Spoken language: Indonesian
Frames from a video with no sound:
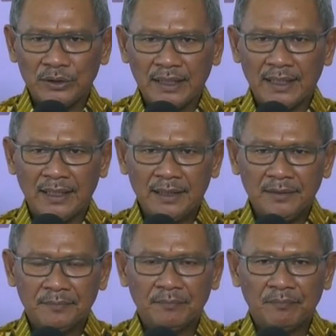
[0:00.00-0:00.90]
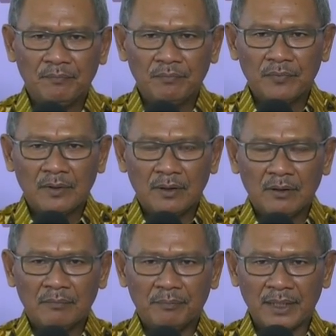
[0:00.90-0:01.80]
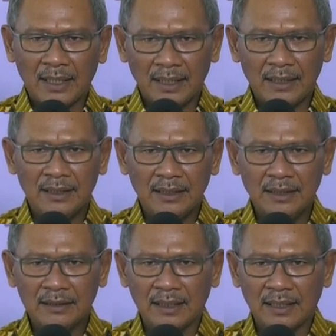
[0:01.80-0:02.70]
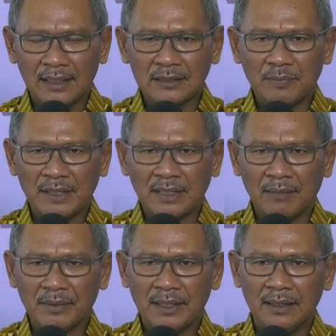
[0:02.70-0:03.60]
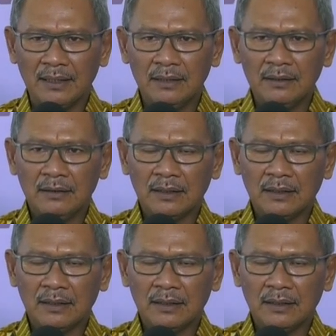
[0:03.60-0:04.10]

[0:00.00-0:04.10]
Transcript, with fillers: Berikutnya, per hari ini tanggal 11 April